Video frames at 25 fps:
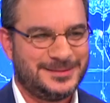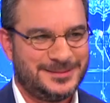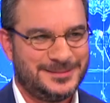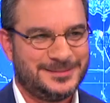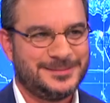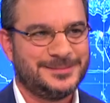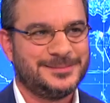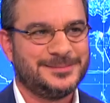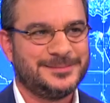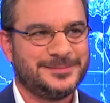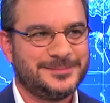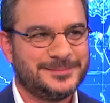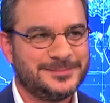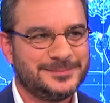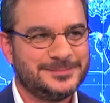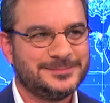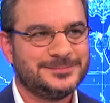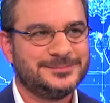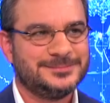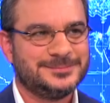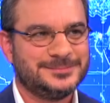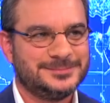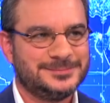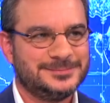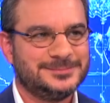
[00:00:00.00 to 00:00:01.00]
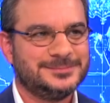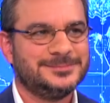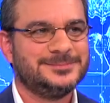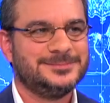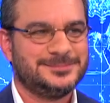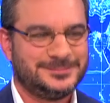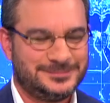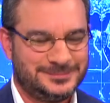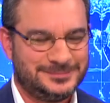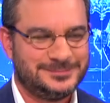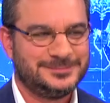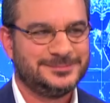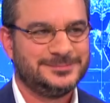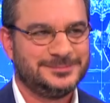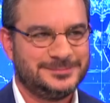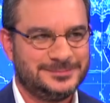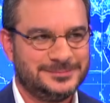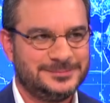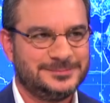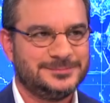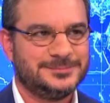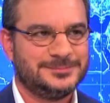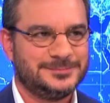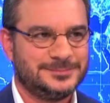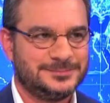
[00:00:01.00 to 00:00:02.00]
qui est l'hindouisme ancien,
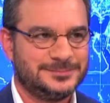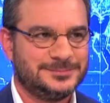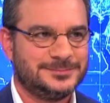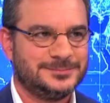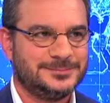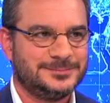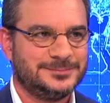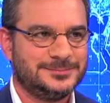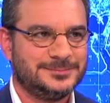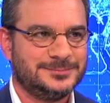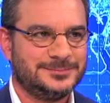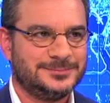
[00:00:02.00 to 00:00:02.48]
qui, s'arrête à peu